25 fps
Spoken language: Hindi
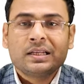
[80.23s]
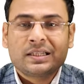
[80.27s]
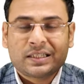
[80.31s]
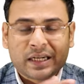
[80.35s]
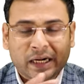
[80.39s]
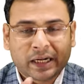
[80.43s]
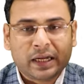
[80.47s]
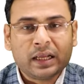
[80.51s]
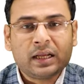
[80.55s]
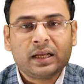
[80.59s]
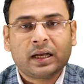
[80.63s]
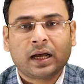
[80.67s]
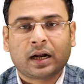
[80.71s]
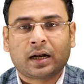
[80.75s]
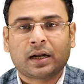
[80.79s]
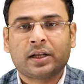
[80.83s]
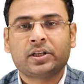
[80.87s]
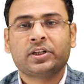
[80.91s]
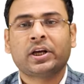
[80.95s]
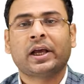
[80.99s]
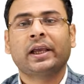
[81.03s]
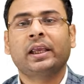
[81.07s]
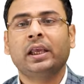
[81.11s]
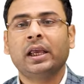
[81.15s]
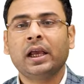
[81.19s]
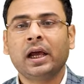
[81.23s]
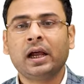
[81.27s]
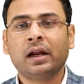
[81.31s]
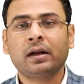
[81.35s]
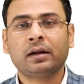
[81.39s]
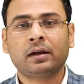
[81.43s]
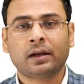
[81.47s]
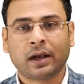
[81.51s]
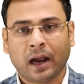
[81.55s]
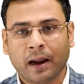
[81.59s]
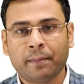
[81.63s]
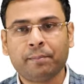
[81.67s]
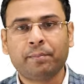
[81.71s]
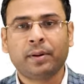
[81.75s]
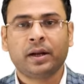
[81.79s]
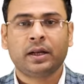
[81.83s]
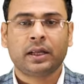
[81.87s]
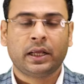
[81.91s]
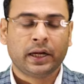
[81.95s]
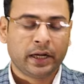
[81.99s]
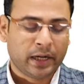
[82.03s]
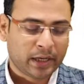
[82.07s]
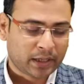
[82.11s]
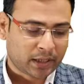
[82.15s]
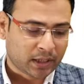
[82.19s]
सेटिंग करने जाएंगे या कैंपेन
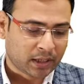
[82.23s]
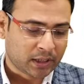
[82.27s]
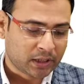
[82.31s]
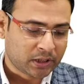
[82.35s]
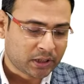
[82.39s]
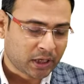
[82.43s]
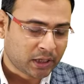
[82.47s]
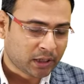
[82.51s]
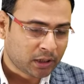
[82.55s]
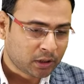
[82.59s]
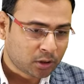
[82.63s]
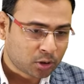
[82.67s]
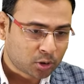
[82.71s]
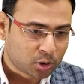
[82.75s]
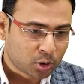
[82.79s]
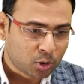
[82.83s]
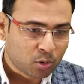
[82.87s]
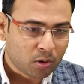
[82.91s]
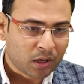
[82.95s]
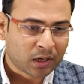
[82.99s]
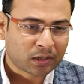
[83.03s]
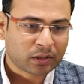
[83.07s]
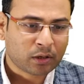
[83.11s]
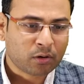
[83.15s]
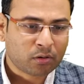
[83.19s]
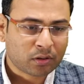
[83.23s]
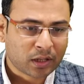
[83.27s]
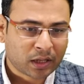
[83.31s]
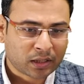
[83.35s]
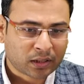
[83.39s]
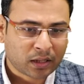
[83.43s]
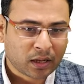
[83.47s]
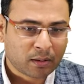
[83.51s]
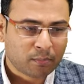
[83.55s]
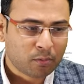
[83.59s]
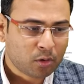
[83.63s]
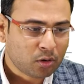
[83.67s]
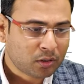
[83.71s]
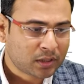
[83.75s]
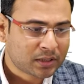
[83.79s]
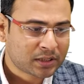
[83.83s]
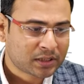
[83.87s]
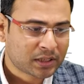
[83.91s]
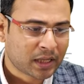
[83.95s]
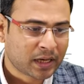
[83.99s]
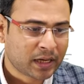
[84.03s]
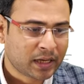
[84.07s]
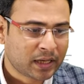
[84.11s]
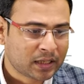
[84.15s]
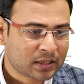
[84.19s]
क्रिएट करने जाएंगे तो शुरू करते हैं और देखते हैं हम लोग
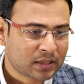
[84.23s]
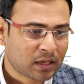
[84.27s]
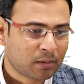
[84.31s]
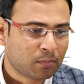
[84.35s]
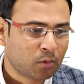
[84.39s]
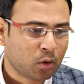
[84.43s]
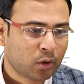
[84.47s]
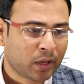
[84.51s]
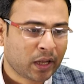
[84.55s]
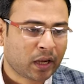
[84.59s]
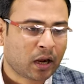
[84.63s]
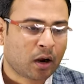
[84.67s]
किस तरीके से हम लोग